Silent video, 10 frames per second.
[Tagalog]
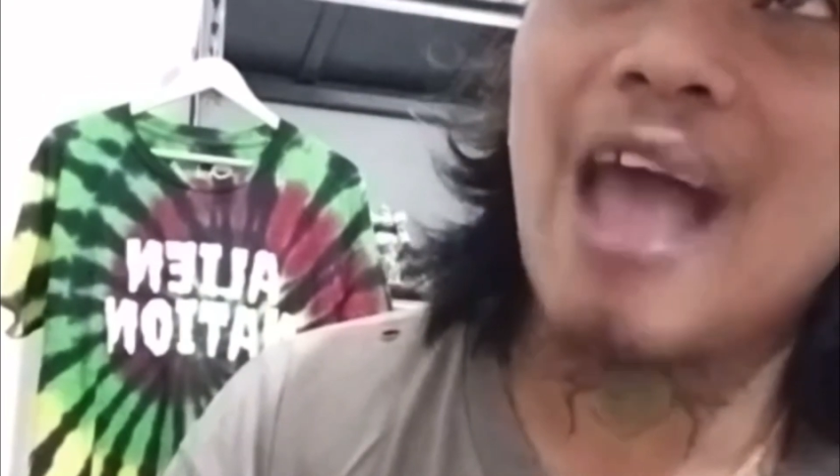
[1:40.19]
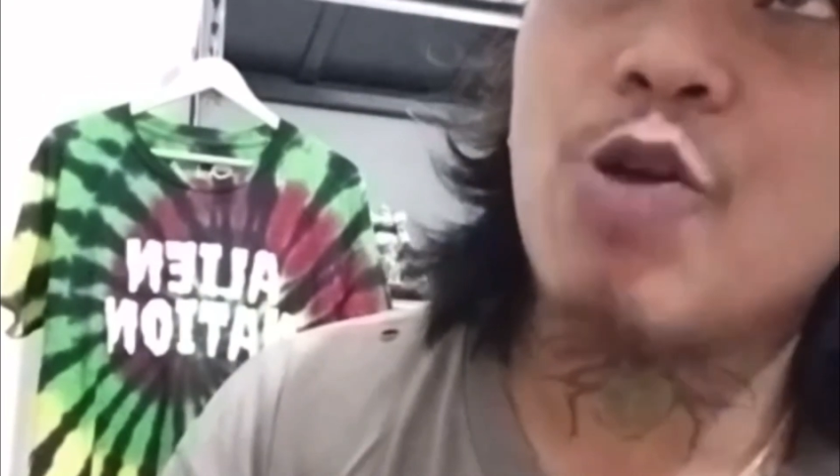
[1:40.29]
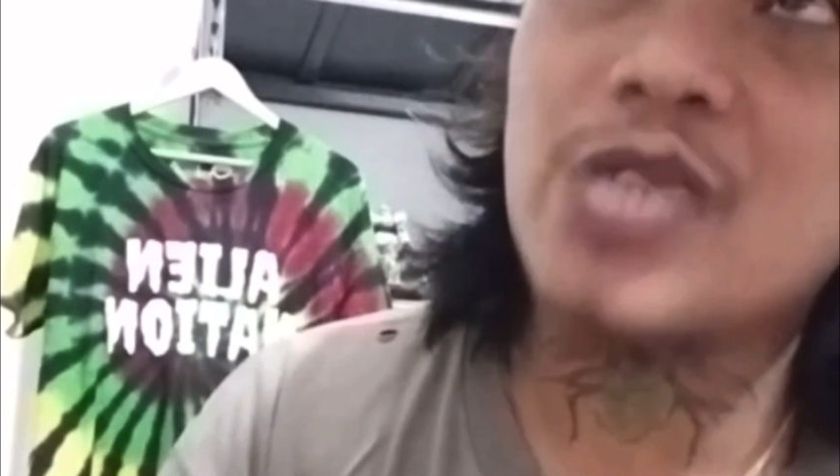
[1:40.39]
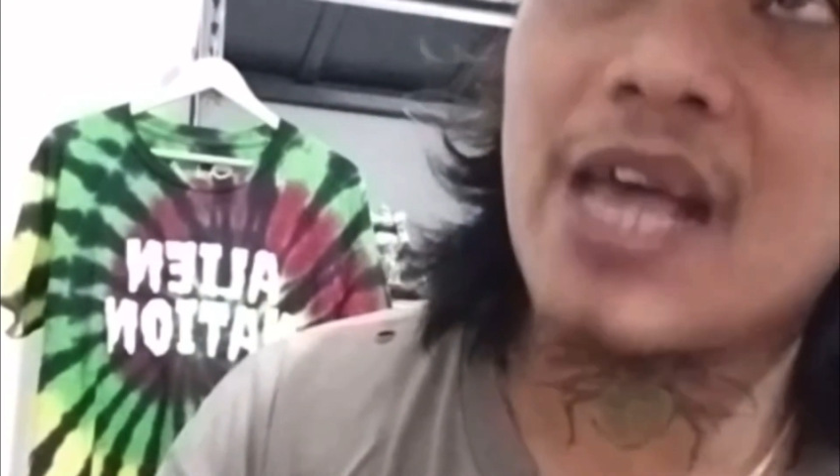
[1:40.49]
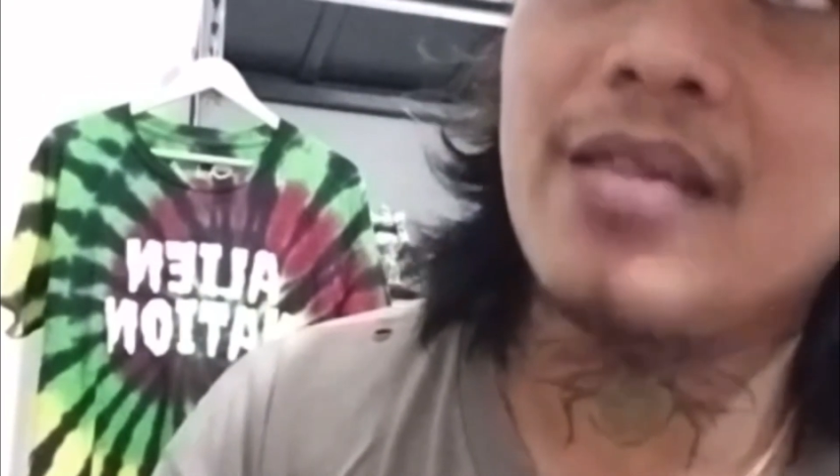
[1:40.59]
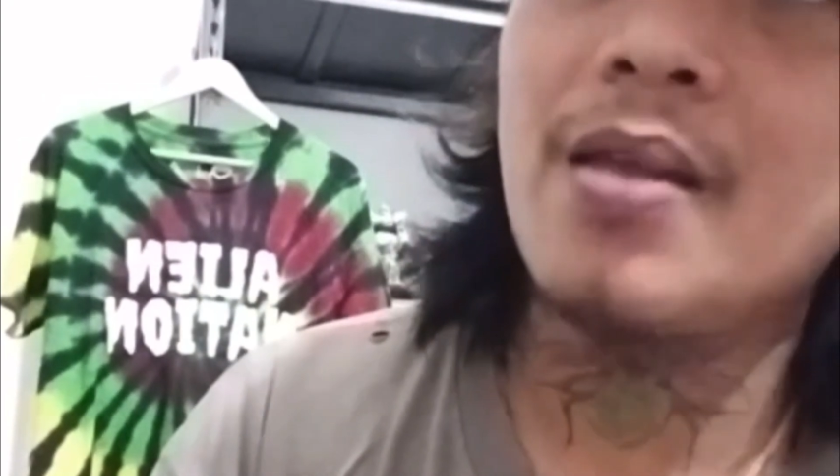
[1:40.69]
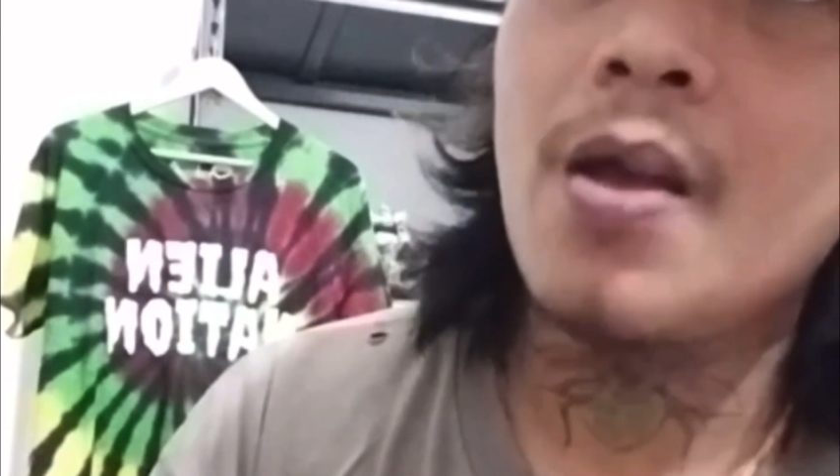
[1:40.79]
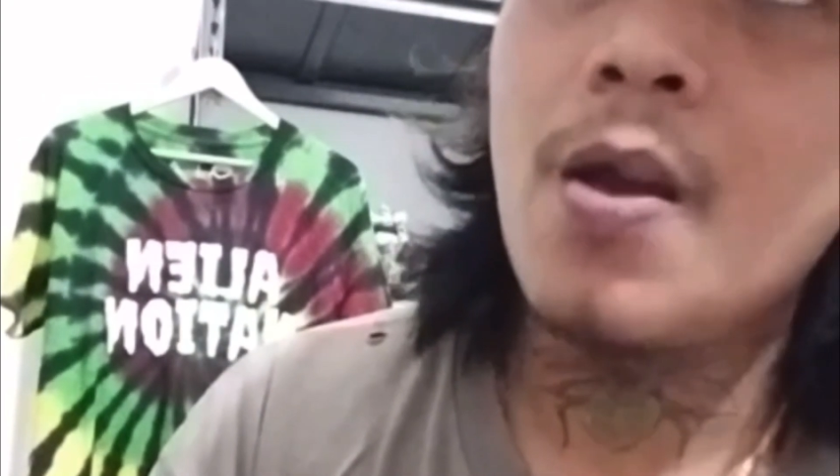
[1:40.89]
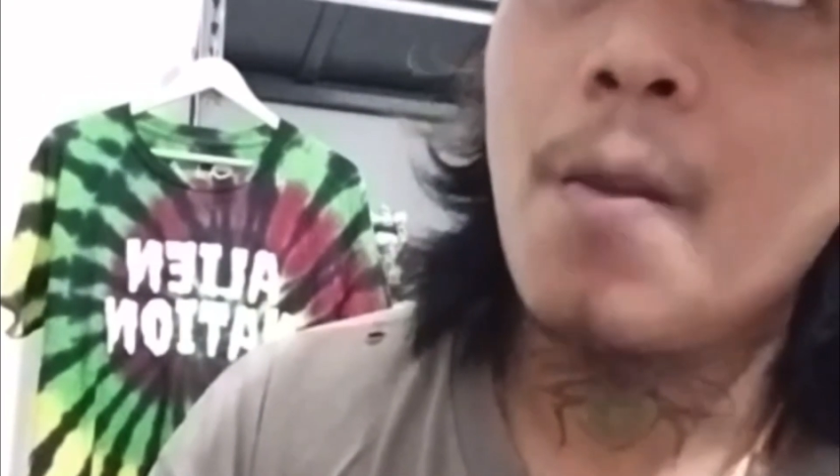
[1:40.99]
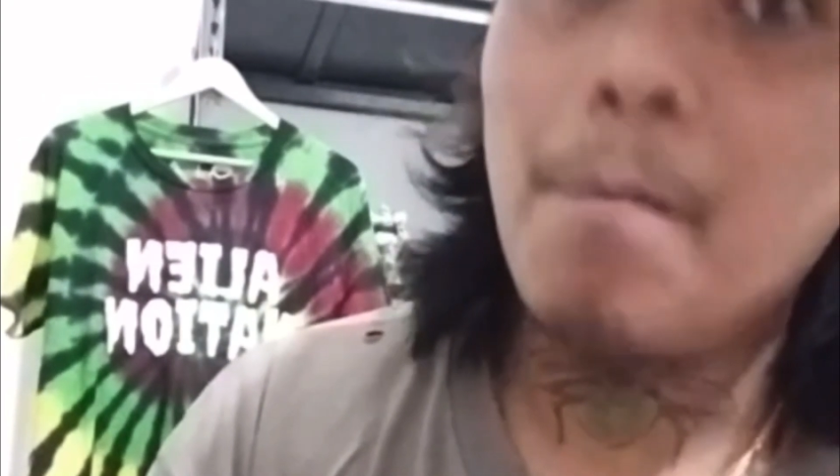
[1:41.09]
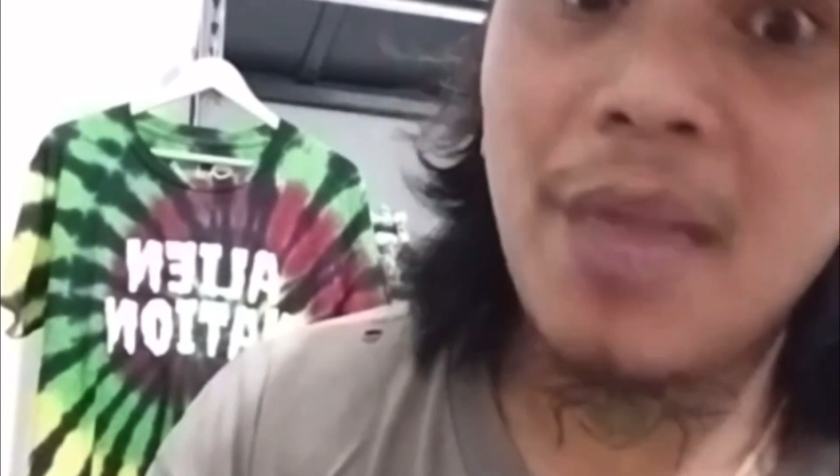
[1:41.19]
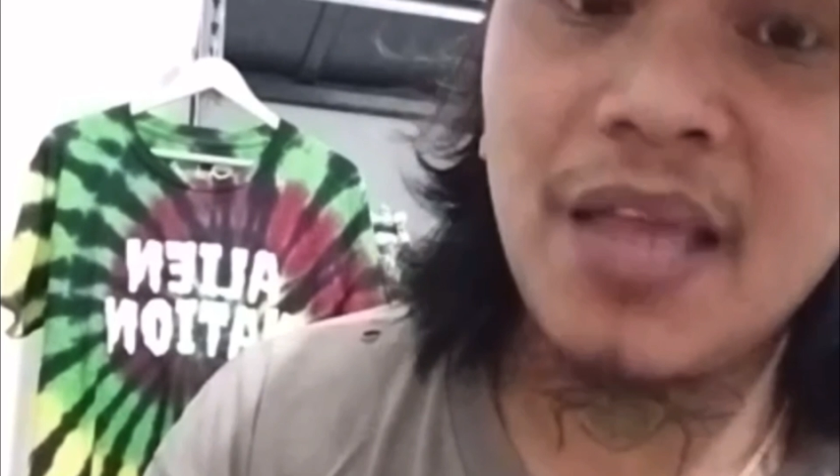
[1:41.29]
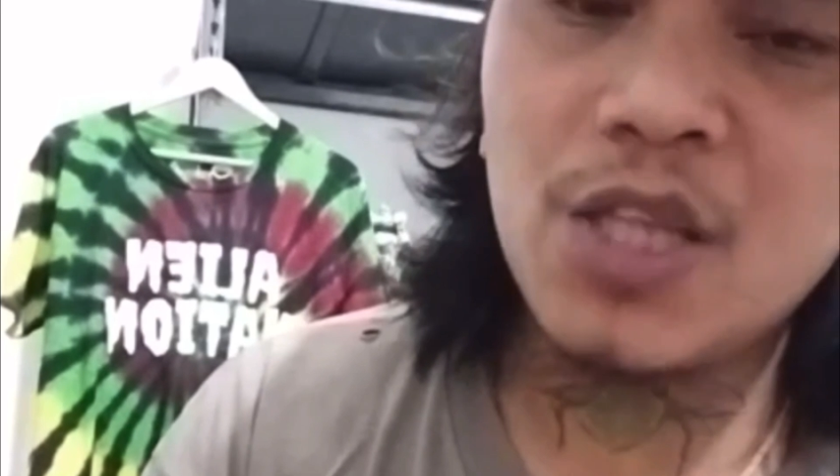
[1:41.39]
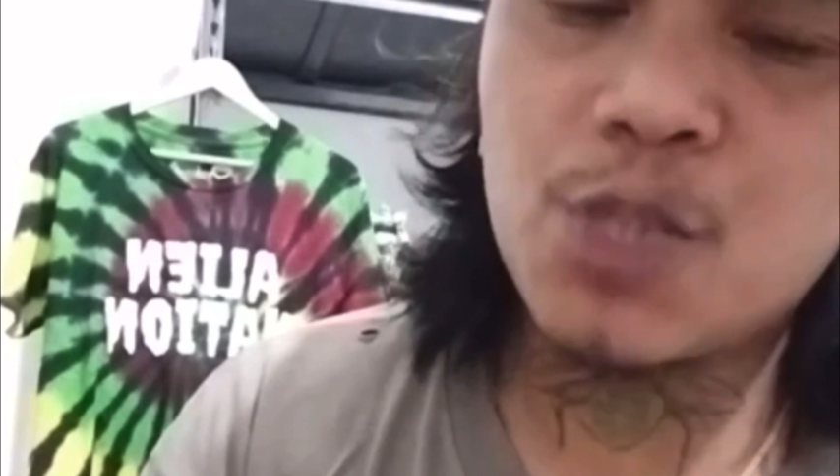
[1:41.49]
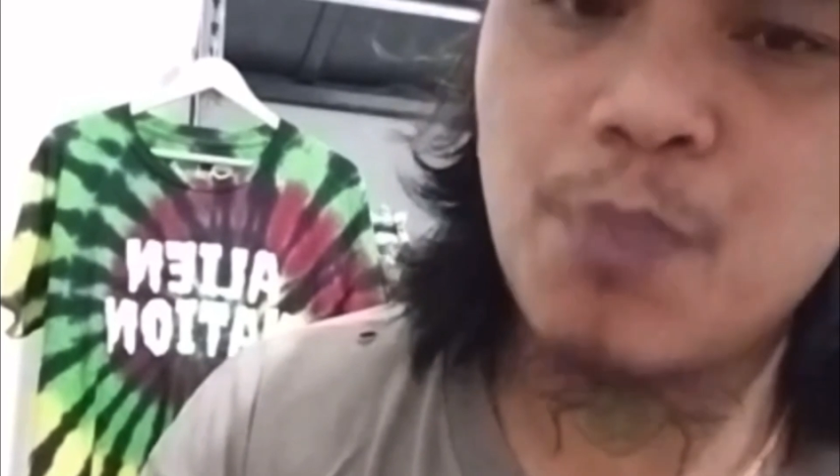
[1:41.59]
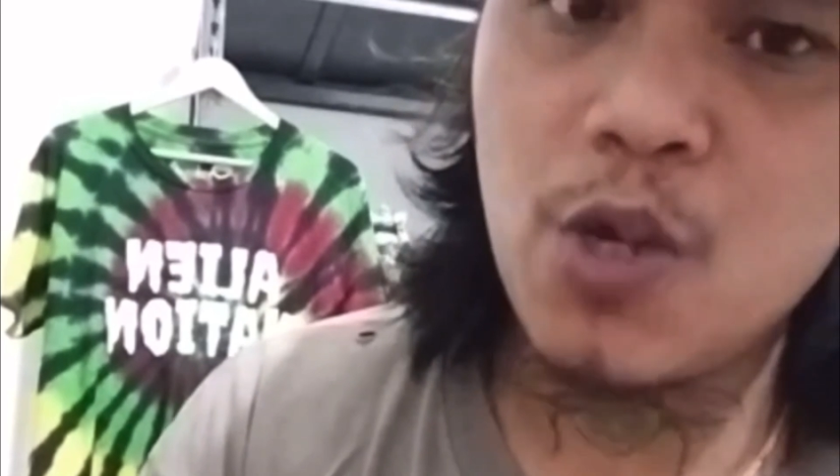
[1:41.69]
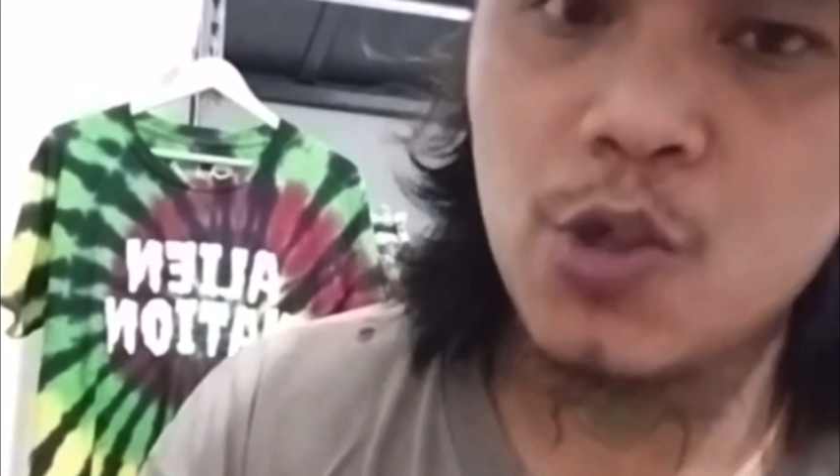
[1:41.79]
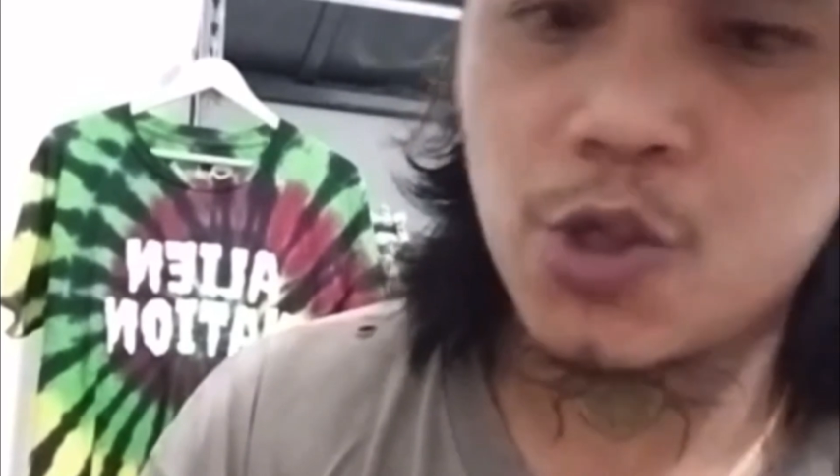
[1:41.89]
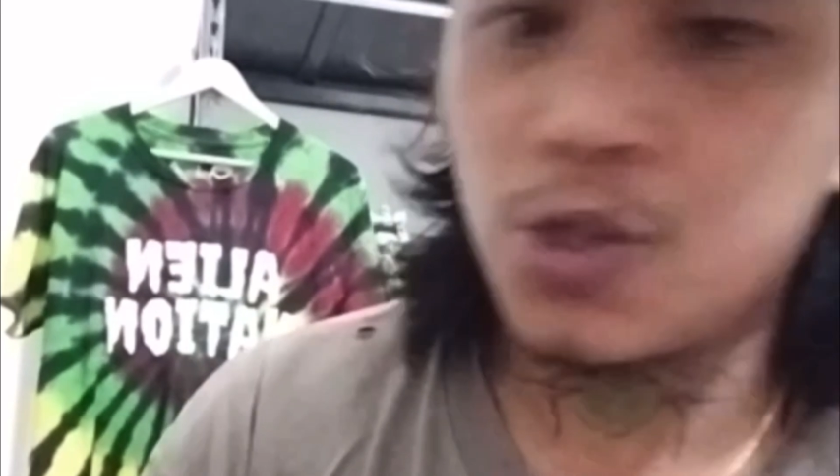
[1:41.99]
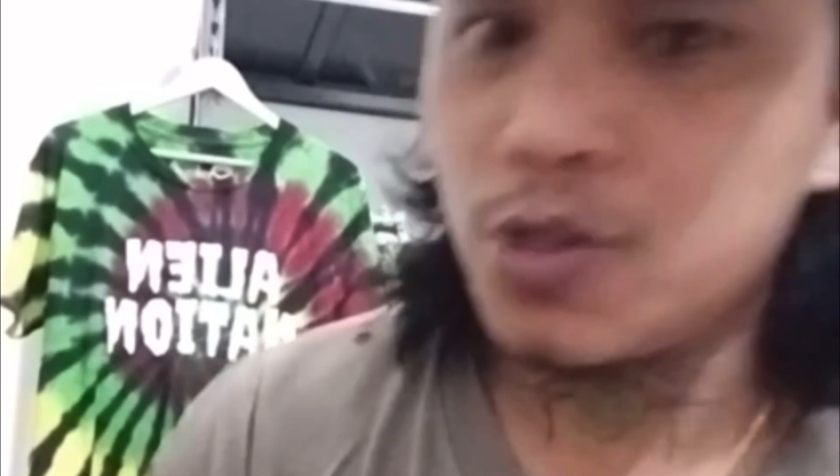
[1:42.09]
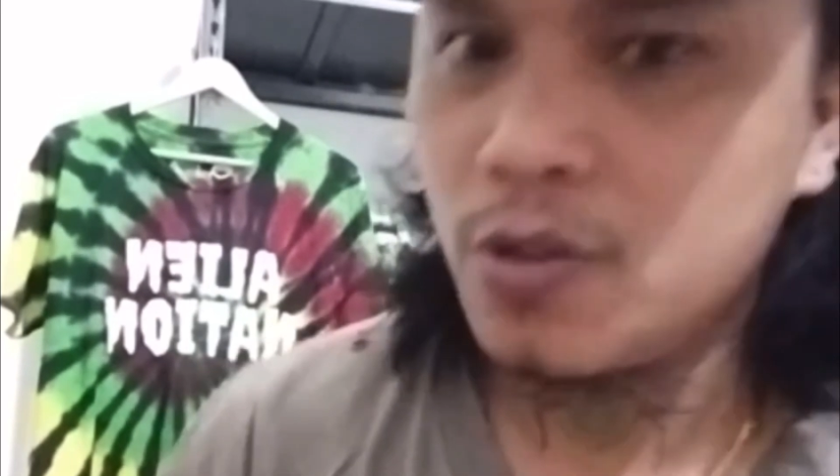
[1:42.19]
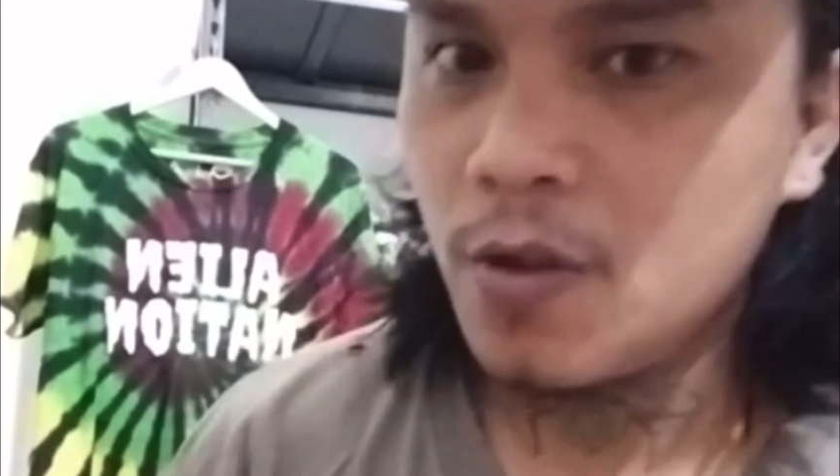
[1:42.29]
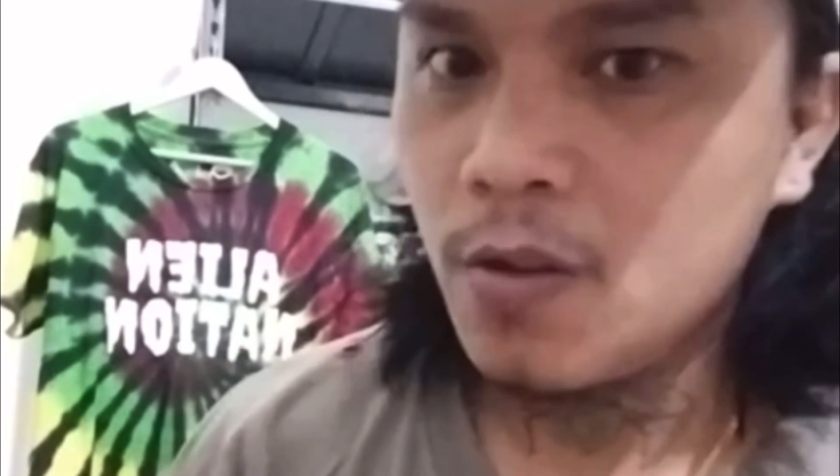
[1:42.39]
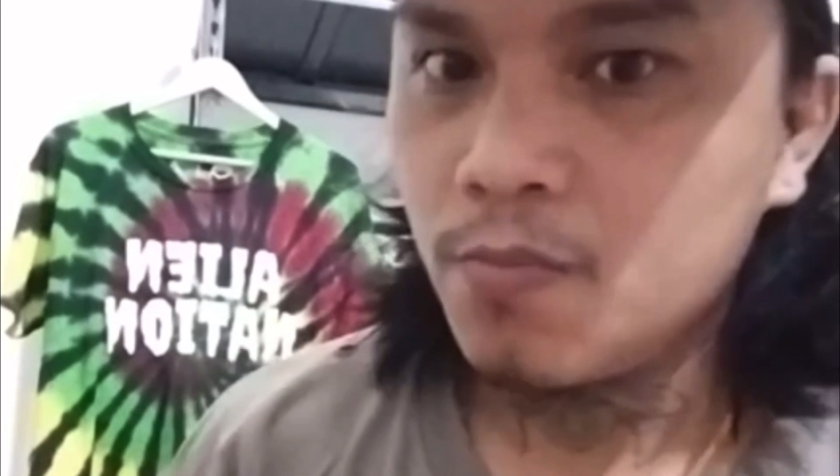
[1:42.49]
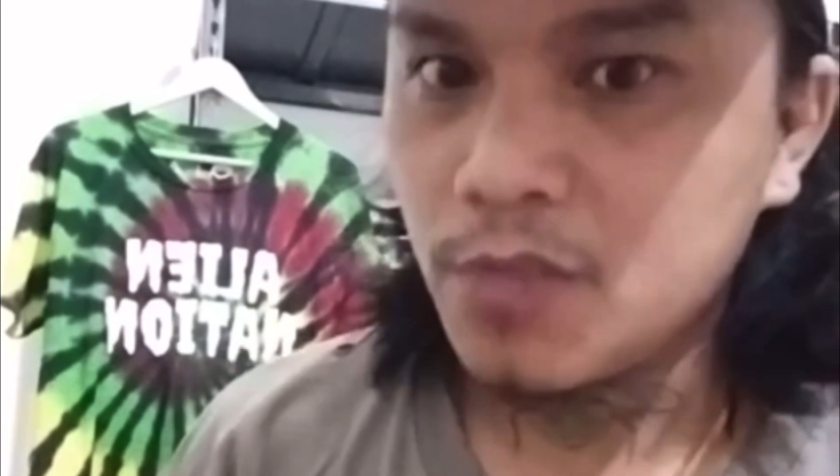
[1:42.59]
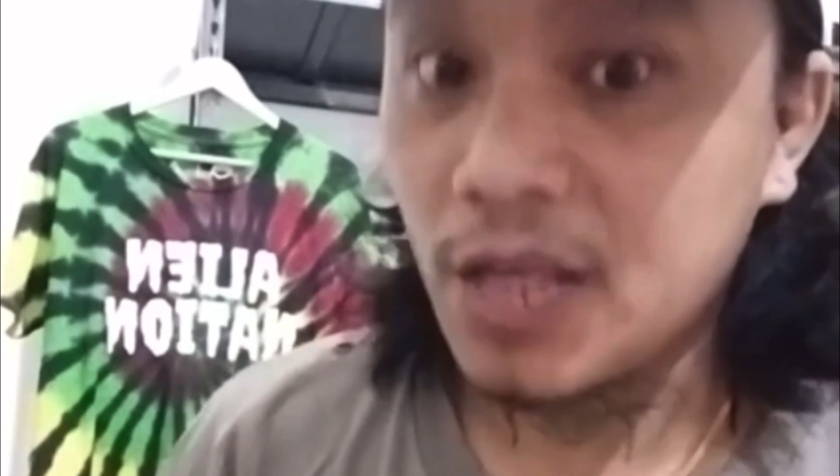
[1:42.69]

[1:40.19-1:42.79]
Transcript: 1,008, 1,008,